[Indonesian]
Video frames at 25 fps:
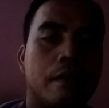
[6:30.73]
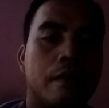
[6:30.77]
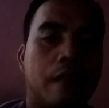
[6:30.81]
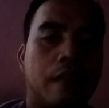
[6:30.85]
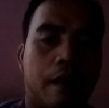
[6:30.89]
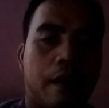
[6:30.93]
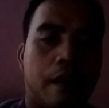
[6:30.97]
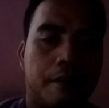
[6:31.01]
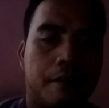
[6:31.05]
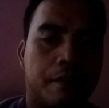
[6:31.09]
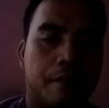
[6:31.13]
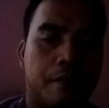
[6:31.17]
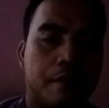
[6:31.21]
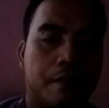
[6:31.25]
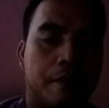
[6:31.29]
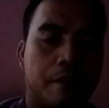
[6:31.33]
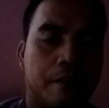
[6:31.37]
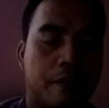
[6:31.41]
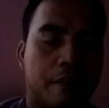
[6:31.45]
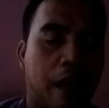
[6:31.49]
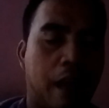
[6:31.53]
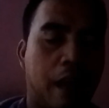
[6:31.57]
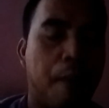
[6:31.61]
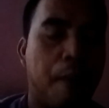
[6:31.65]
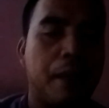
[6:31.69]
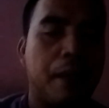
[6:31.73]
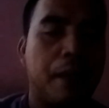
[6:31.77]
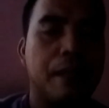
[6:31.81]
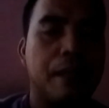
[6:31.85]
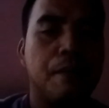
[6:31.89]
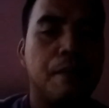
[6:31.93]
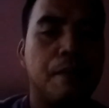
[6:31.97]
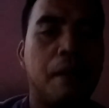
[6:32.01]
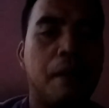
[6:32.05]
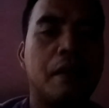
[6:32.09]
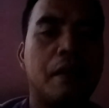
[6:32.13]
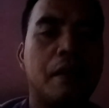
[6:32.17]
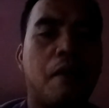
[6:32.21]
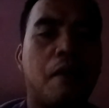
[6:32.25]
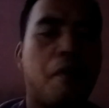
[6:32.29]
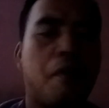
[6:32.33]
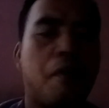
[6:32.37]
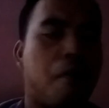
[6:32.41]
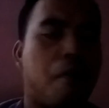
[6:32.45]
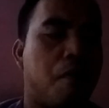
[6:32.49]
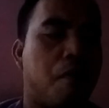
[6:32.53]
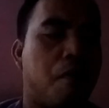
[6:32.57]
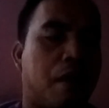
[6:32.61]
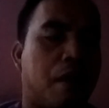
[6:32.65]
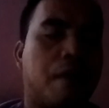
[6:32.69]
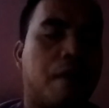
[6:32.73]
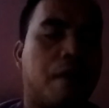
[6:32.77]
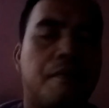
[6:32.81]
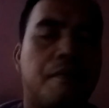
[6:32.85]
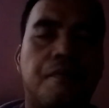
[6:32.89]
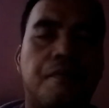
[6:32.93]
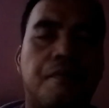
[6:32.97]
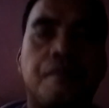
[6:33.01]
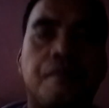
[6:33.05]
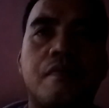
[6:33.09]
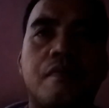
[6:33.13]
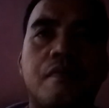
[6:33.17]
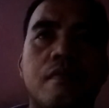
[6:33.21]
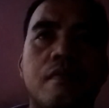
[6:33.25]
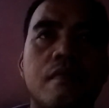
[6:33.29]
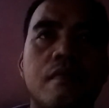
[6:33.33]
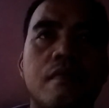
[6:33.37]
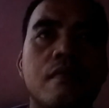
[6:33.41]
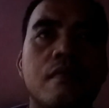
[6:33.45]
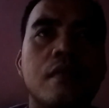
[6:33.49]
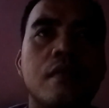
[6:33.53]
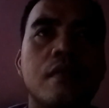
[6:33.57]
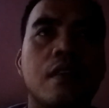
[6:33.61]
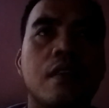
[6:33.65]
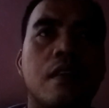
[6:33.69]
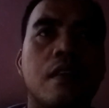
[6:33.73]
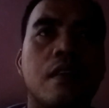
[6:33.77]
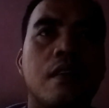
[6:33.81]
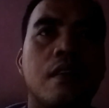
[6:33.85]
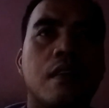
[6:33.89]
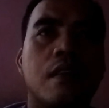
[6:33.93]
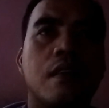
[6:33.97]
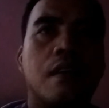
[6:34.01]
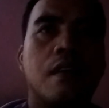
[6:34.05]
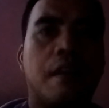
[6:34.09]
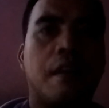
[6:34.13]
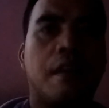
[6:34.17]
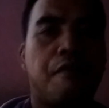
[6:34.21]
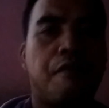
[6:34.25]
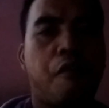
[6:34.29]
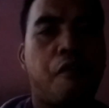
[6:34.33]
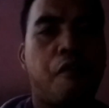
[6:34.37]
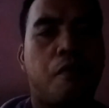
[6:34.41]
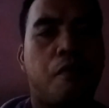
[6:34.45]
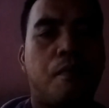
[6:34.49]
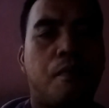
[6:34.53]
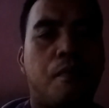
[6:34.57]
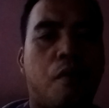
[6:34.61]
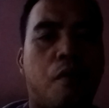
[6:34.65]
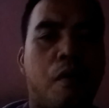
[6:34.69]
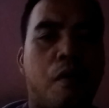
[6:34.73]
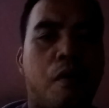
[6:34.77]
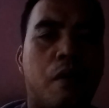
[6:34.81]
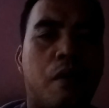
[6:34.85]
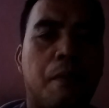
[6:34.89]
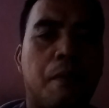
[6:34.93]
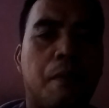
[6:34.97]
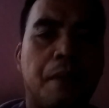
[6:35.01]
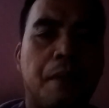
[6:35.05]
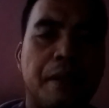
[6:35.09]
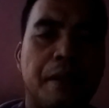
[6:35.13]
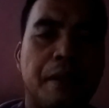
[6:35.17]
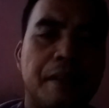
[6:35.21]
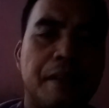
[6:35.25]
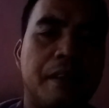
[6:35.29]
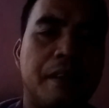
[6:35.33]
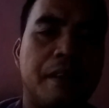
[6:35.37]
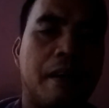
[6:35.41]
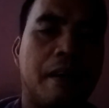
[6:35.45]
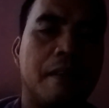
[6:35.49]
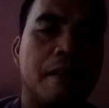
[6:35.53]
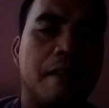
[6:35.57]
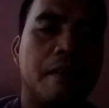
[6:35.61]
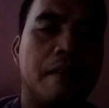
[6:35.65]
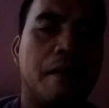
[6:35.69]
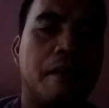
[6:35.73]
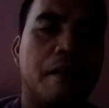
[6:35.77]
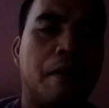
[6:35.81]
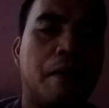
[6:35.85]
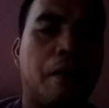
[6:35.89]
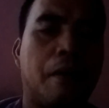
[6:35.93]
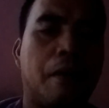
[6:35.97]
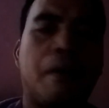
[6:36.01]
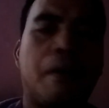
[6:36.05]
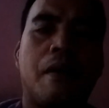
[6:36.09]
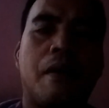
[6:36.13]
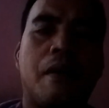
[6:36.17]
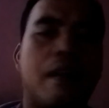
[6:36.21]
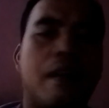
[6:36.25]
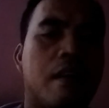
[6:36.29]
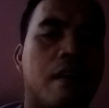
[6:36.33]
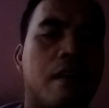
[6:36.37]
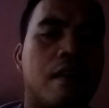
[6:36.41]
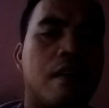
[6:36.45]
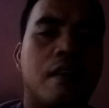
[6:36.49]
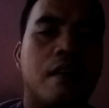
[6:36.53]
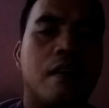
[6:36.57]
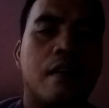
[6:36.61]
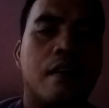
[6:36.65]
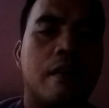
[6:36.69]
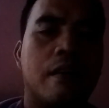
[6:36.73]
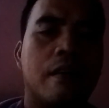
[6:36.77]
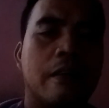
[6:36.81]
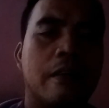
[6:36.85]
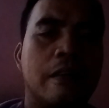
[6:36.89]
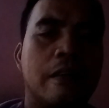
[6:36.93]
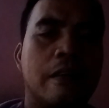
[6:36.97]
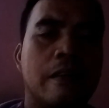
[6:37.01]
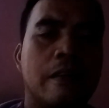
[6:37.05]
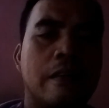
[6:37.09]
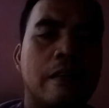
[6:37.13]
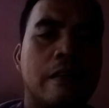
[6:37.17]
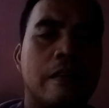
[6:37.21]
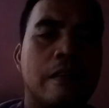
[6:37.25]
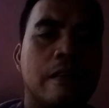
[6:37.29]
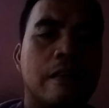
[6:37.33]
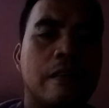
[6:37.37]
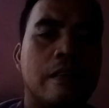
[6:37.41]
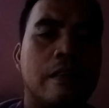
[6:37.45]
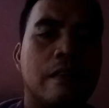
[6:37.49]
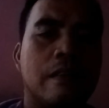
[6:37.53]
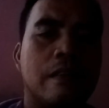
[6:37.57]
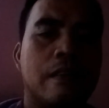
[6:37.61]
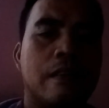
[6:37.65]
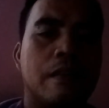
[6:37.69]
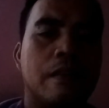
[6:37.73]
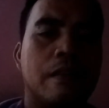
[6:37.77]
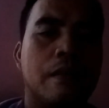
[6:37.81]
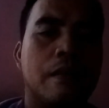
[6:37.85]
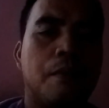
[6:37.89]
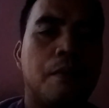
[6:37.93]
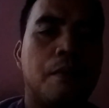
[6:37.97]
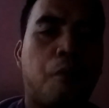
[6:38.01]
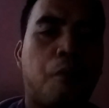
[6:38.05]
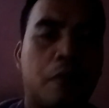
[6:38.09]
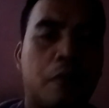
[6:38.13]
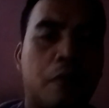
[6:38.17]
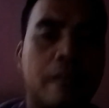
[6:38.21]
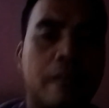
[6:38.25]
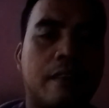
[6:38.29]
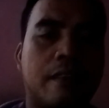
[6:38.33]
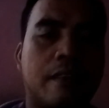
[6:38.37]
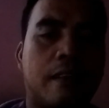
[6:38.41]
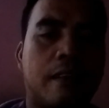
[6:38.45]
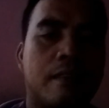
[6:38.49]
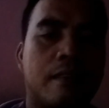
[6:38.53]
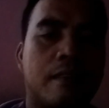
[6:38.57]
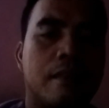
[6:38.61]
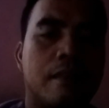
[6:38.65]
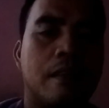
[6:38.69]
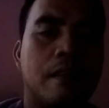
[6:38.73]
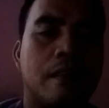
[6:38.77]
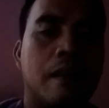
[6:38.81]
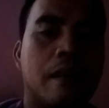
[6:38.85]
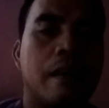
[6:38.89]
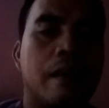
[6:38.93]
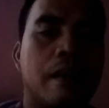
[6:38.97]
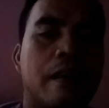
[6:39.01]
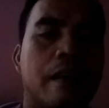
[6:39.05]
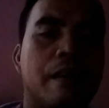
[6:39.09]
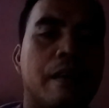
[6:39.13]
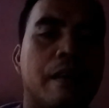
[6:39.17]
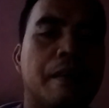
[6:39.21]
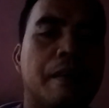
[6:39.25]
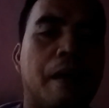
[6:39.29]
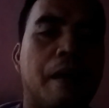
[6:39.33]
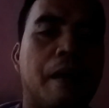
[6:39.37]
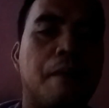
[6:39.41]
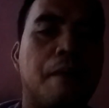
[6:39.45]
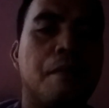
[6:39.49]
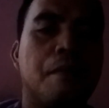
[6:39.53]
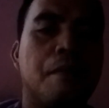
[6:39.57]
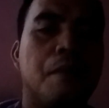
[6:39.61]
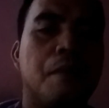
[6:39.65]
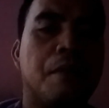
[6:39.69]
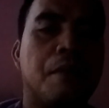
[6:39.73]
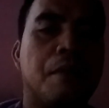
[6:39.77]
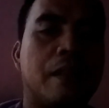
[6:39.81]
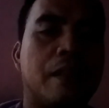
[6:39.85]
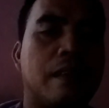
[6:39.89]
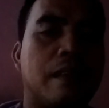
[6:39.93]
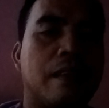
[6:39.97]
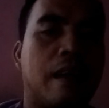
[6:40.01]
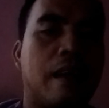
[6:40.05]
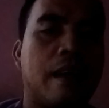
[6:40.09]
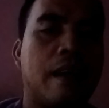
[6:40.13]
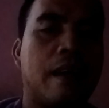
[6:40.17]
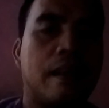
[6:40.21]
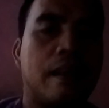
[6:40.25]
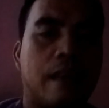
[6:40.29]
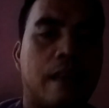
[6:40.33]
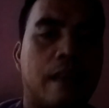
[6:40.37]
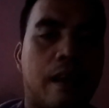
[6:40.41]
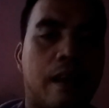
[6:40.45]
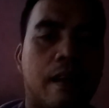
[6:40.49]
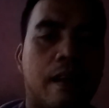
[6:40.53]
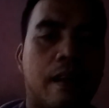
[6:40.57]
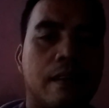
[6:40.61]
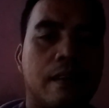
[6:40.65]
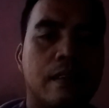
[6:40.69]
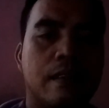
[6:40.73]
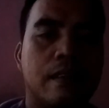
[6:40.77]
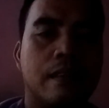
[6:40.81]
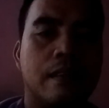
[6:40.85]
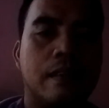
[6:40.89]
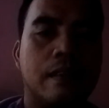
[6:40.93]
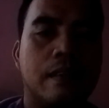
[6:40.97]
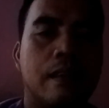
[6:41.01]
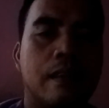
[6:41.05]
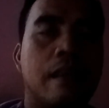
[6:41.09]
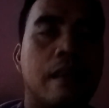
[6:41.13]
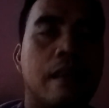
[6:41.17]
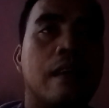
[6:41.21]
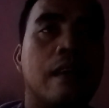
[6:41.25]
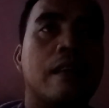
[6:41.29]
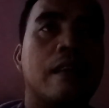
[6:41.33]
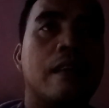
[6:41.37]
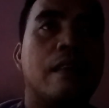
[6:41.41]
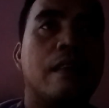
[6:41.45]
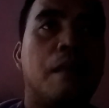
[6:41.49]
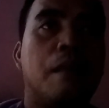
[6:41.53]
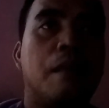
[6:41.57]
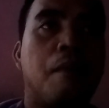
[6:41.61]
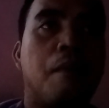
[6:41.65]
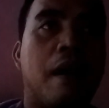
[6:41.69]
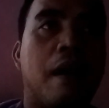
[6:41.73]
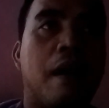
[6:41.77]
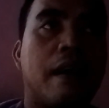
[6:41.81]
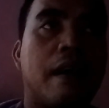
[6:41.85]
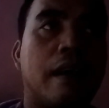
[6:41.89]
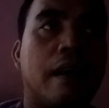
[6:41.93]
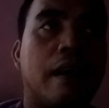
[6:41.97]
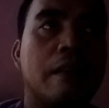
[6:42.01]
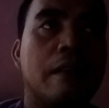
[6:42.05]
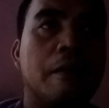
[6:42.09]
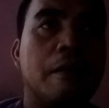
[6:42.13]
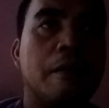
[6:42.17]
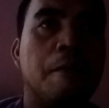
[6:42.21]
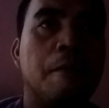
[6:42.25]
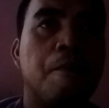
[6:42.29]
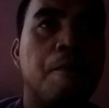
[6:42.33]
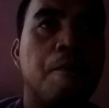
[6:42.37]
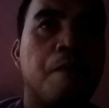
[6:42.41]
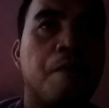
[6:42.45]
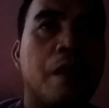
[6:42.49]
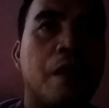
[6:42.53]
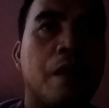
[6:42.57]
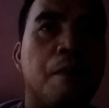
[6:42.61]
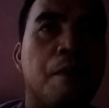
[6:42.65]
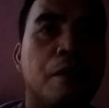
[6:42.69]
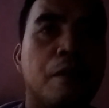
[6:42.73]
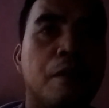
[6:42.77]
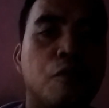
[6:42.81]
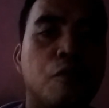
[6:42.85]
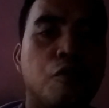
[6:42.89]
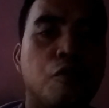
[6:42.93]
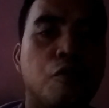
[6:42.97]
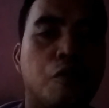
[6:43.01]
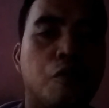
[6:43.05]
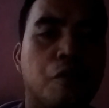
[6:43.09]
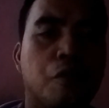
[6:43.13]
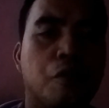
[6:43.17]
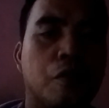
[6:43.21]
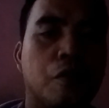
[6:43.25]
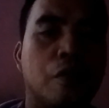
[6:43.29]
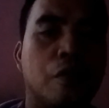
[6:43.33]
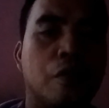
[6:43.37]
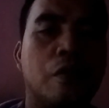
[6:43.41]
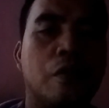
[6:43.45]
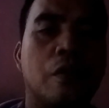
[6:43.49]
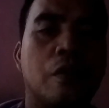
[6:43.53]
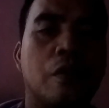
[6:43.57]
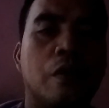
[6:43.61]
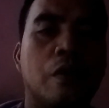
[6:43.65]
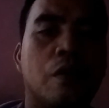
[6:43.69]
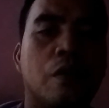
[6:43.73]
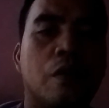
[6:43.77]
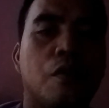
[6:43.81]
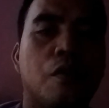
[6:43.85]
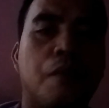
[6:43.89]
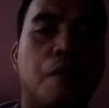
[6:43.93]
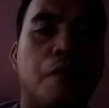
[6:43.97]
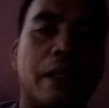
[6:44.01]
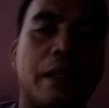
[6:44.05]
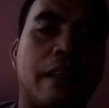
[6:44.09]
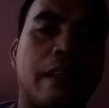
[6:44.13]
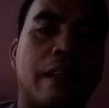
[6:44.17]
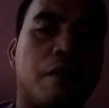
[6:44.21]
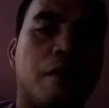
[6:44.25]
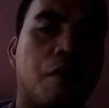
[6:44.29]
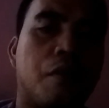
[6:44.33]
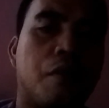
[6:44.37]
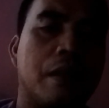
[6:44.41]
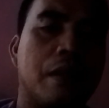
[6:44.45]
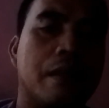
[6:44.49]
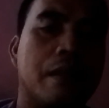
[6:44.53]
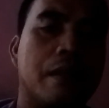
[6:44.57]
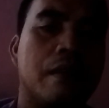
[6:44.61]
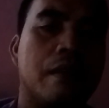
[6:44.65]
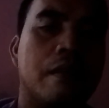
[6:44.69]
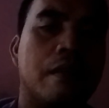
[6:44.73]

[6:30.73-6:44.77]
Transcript: Nah, selama ini banyak orang-orang reform, orang-orang pendeta, orang-orang uh, Protestan yang mempertanyakan hal-hal ini dan bahkan menuduh umat Katolik